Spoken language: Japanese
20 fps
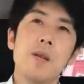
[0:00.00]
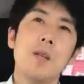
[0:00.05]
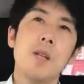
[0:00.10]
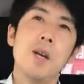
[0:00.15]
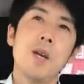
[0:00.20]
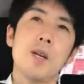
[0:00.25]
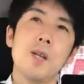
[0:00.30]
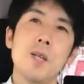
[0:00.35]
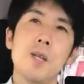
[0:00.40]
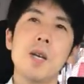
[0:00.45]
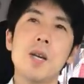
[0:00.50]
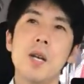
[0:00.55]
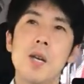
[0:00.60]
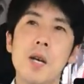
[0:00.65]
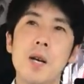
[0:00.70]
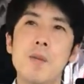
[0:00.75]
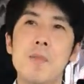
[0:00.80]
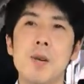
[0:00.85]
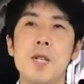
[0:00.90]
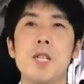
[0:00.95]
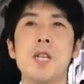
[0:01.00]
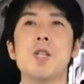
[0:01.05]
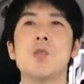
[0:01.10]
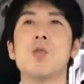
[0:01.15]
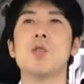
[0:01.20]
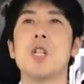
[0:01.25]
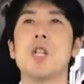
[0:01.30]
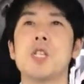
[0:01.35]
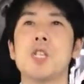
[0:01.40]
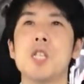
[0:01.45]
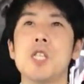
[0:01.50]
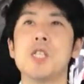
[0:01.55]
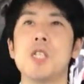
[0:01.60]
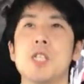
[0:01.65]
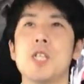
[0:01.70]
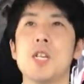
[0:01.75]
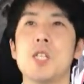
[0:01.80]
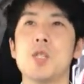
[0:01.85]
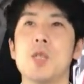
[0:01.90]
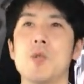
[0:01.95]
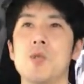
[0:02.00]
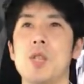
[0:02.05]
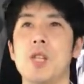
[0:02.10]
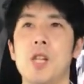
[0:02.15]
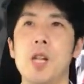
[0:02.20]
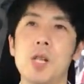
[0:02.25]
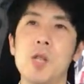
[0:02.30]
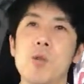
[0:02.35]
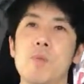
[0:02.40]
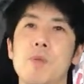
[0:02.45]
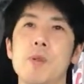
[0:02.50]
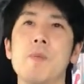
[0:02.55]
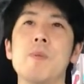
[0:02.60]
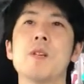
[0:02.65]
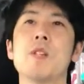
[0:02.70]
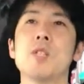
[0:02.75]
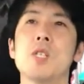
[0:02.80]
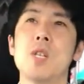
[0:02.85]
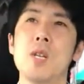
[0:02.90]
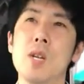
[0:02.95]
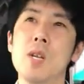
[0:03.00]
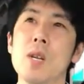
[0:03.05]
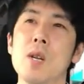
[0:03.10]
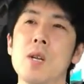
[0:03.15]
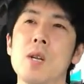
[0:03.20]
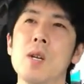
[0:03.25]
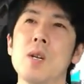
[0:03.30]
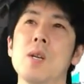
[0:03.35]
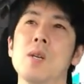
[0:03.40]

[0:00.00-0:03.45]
でだから、まあ、ちゃんとした知識が必要だなと思いますし、